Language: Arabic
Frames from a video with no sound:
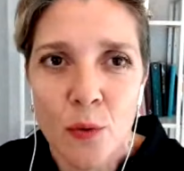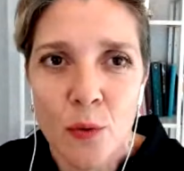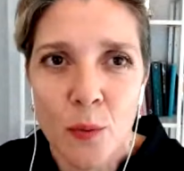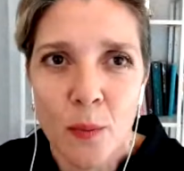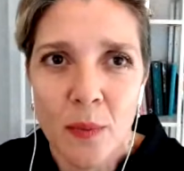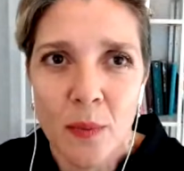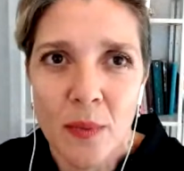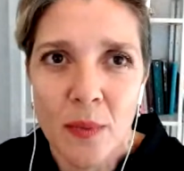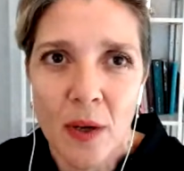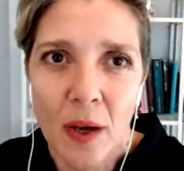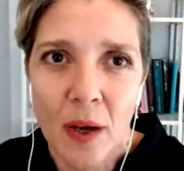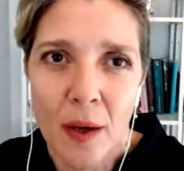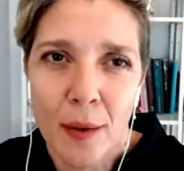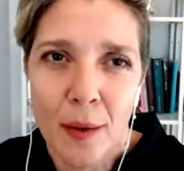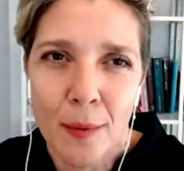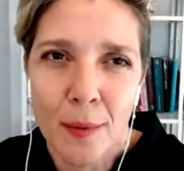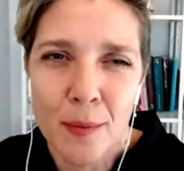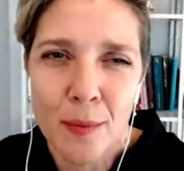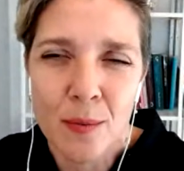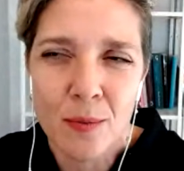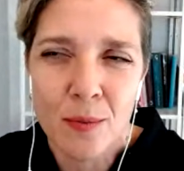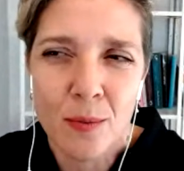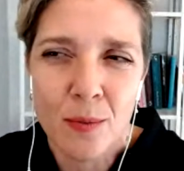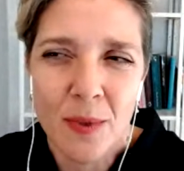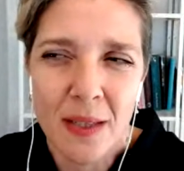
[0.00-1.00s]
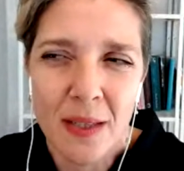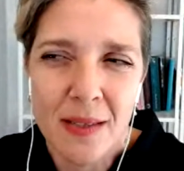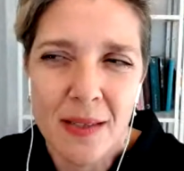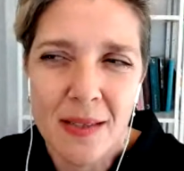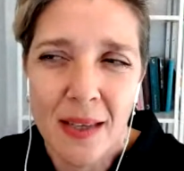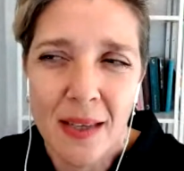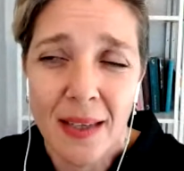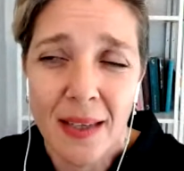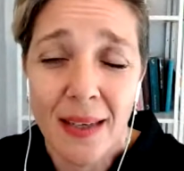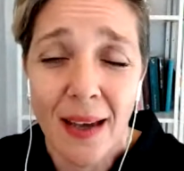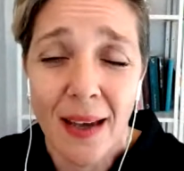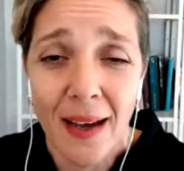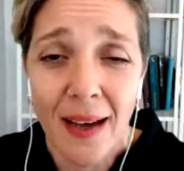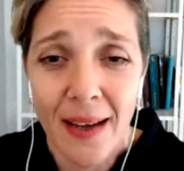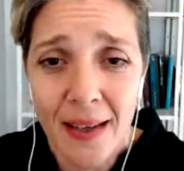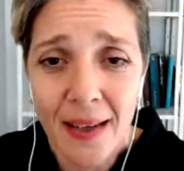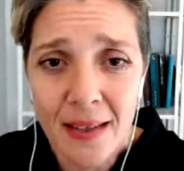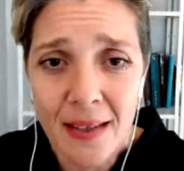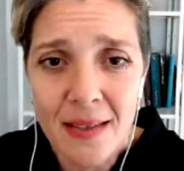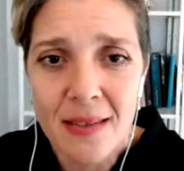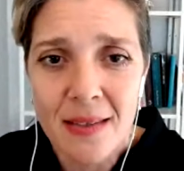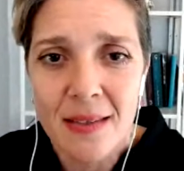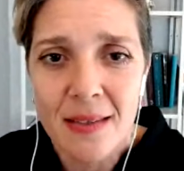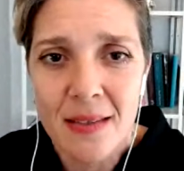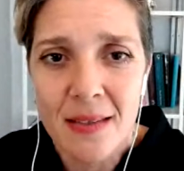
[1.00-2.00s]
ولاحظنا ذلك
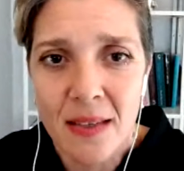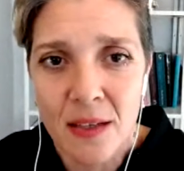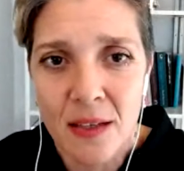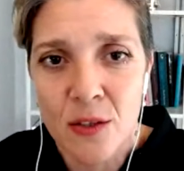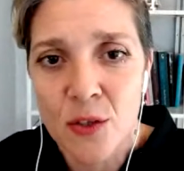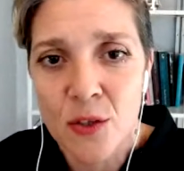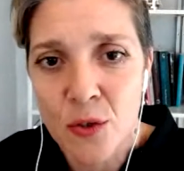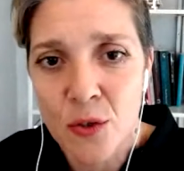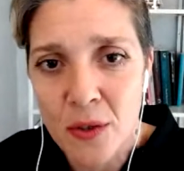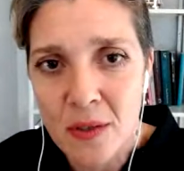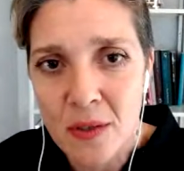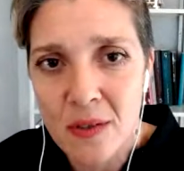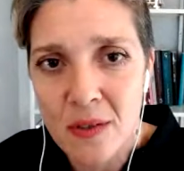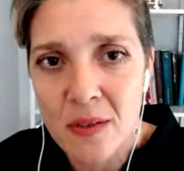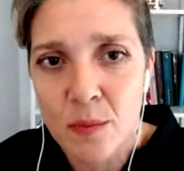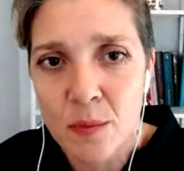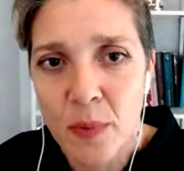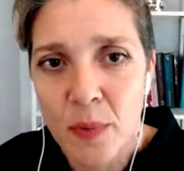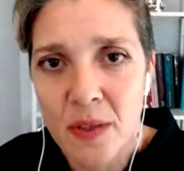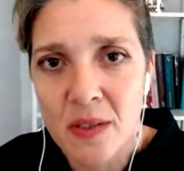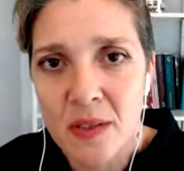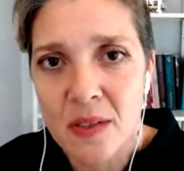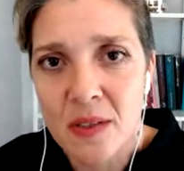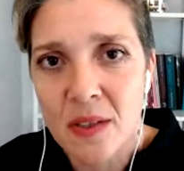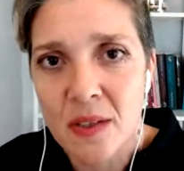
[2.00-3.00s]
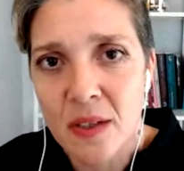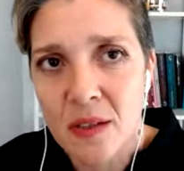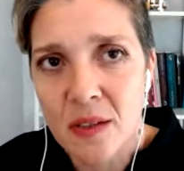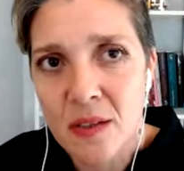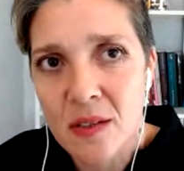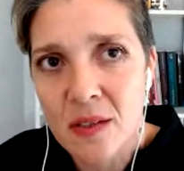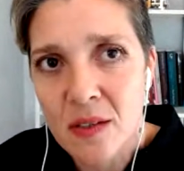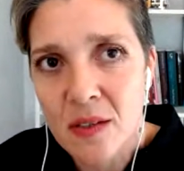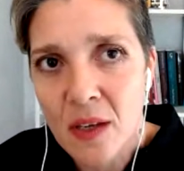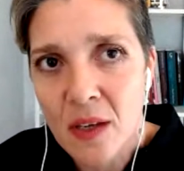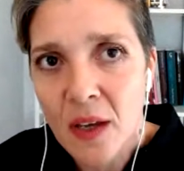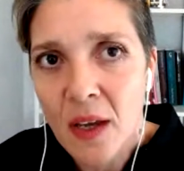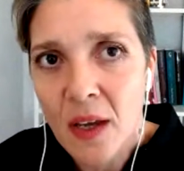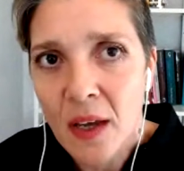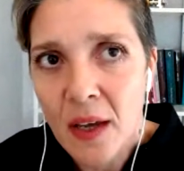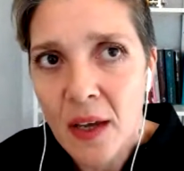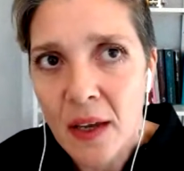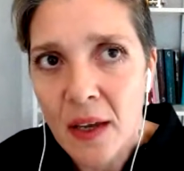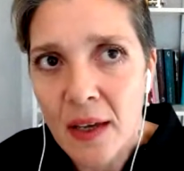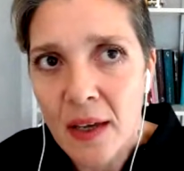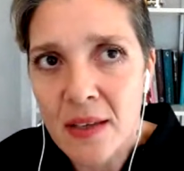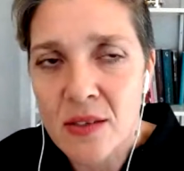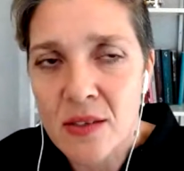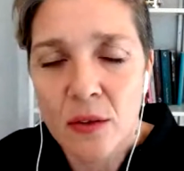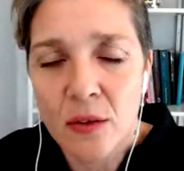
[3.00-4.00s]
حتى أثناء الحرب
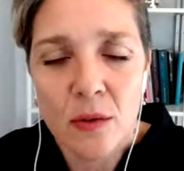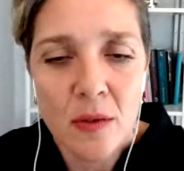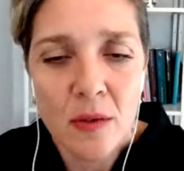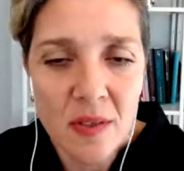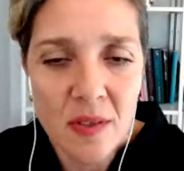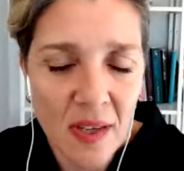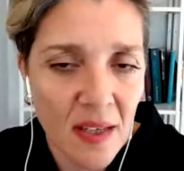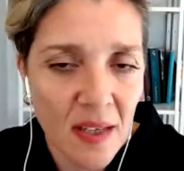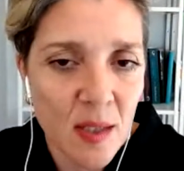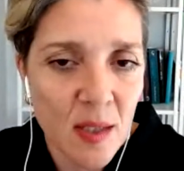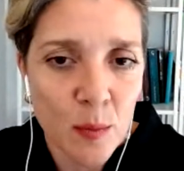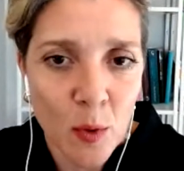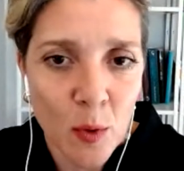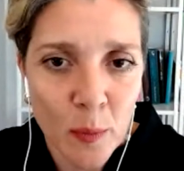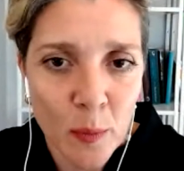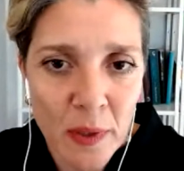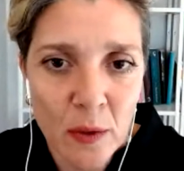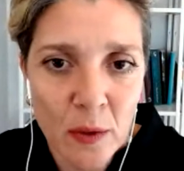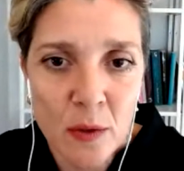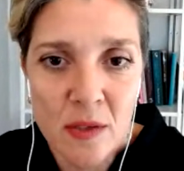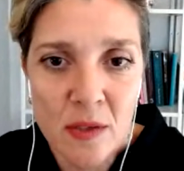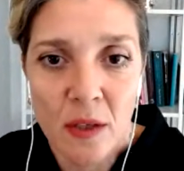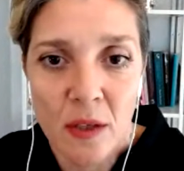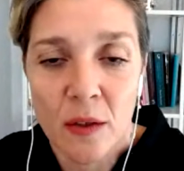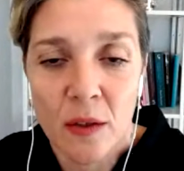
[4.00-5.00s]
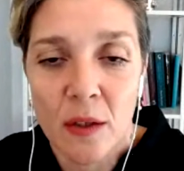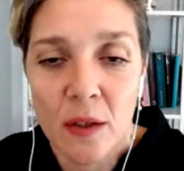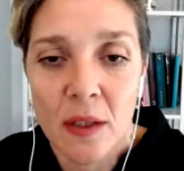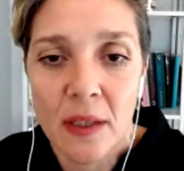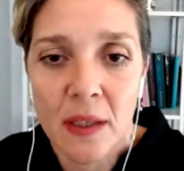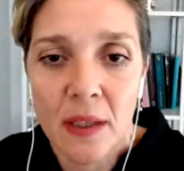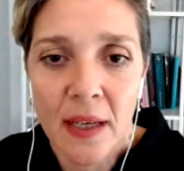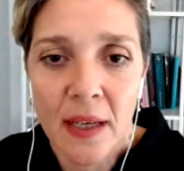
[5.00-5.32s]
اللبنانية من قبل